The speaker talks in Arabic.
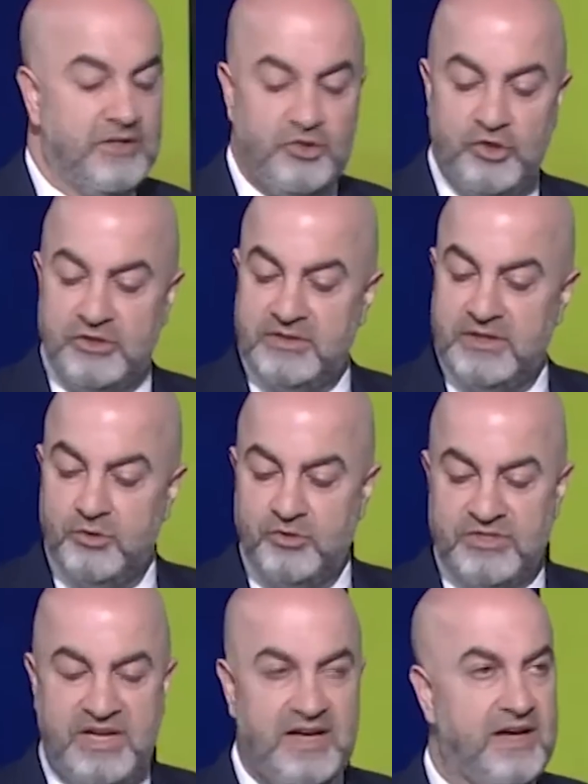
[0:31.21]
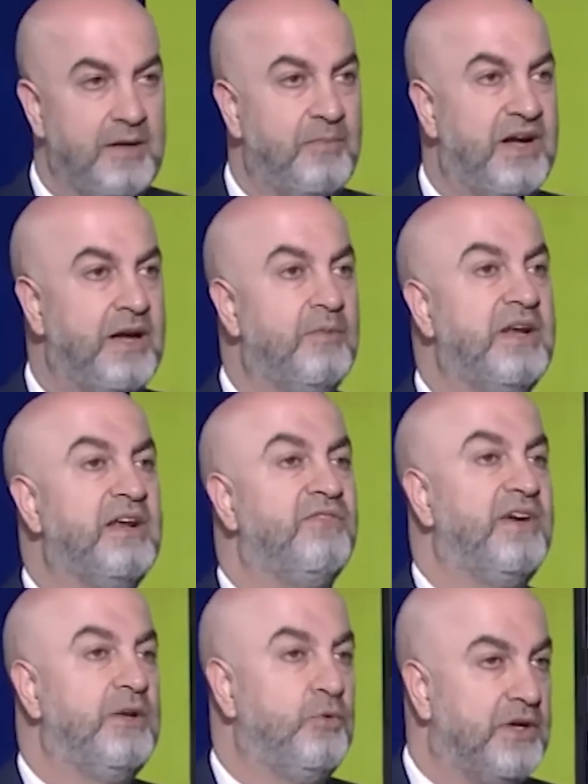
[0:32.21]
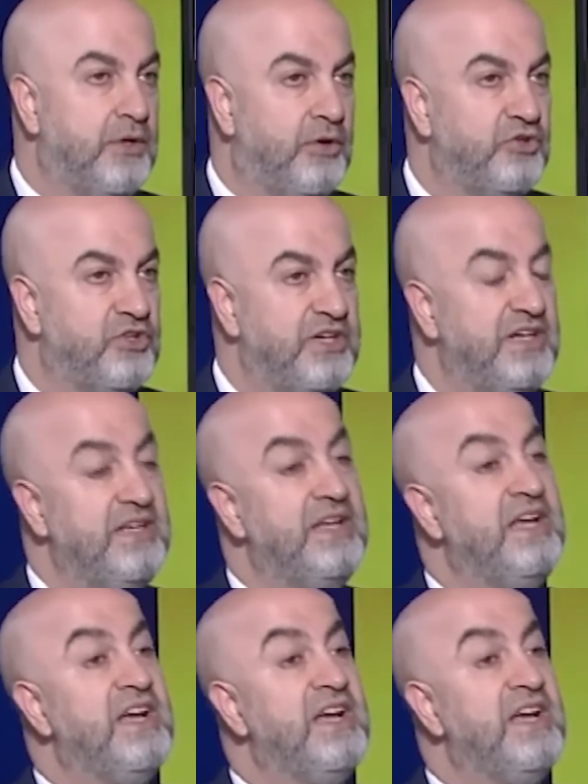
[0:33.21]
جون طنوس حقق معي بال 2021